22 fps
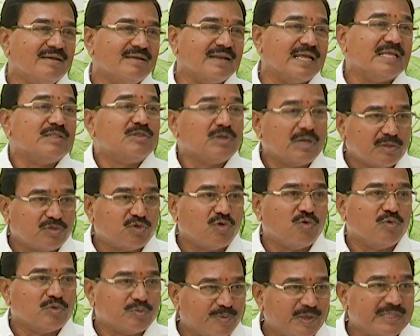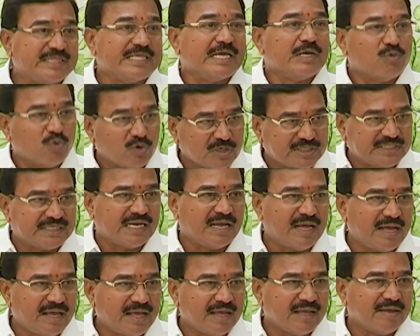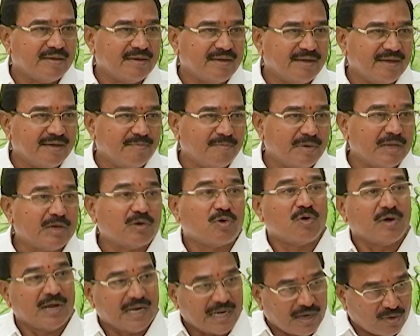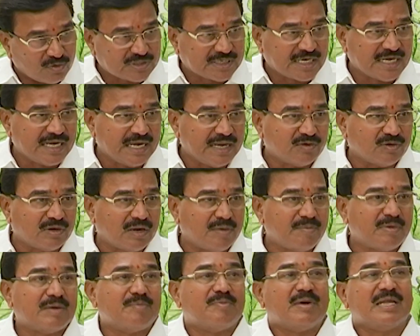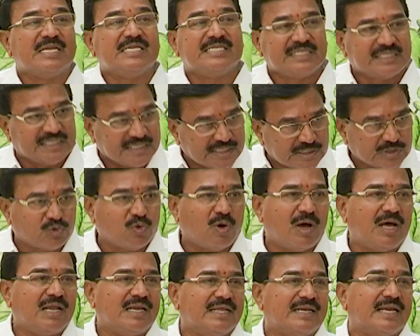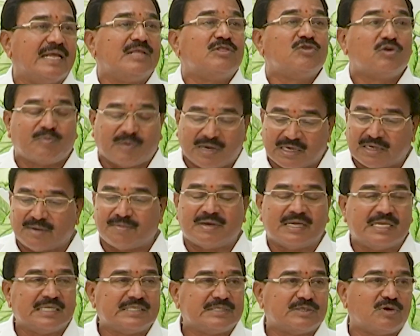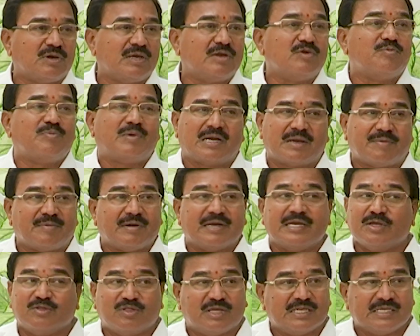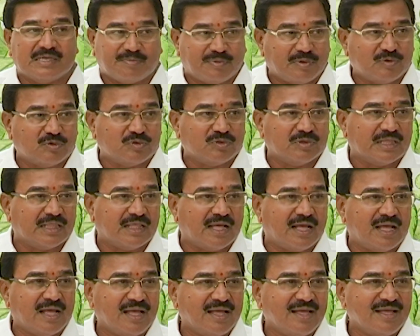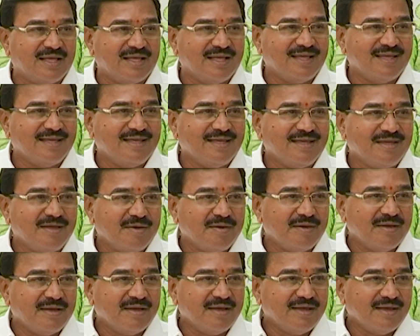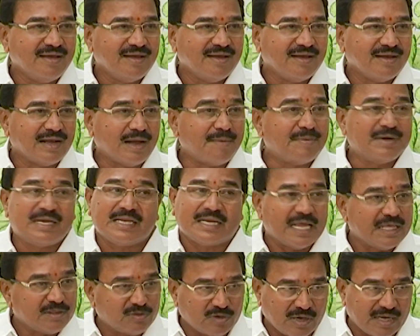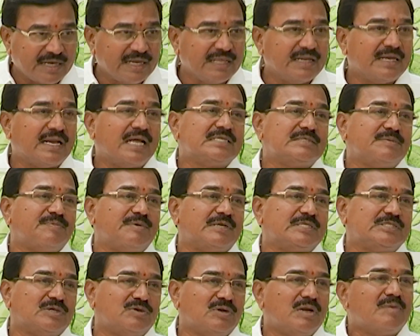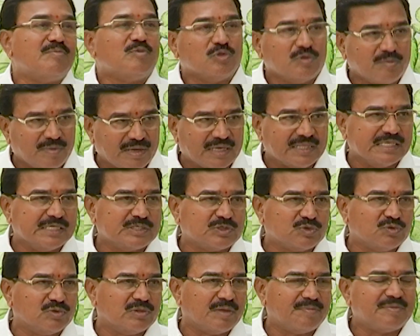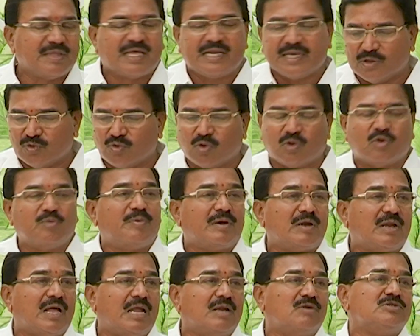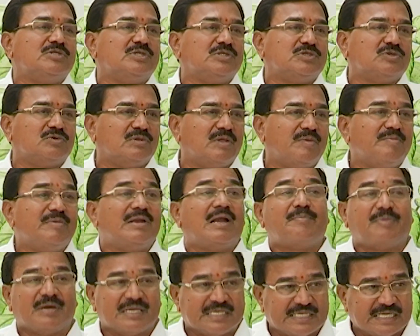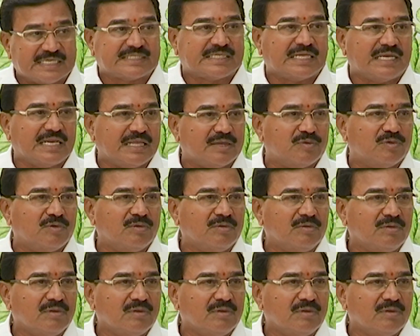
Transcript: రైతులతో ఉత్పత్తి ఎక్కువ వచ్చినా మనకు ఒకవేళ అవసరం లేకున్నా మనం భరించి తీసుకోవాలి రైతులు పంట పండించేటోళ్ళని పంట పండియొద్దని చెప్పకూడదు కదా ఎస్ కాబట్టి రైతులని నిరాశపరచకుండా ముందు మనం తీసుకుందాం దాన్ని ఇంకో రూపంలో ఆలోచించుకుందాం మీరు ఆ పని చేస్తలేరు